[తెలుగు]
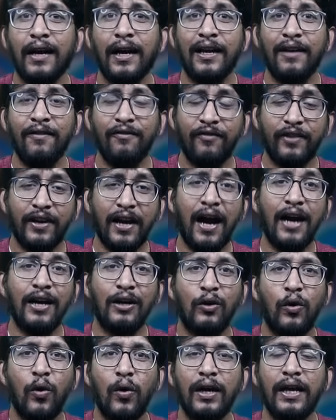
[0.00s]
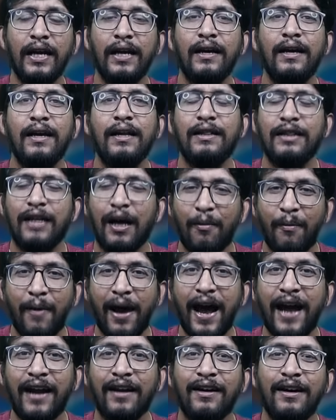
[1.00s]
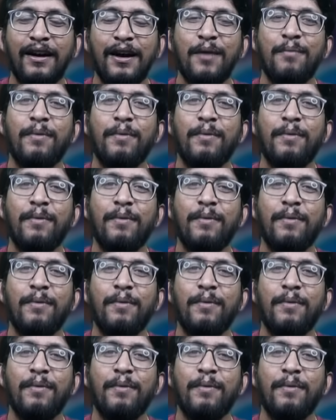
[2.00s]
కానీ విరాట్ కోహ్లీ ద మ్యాన్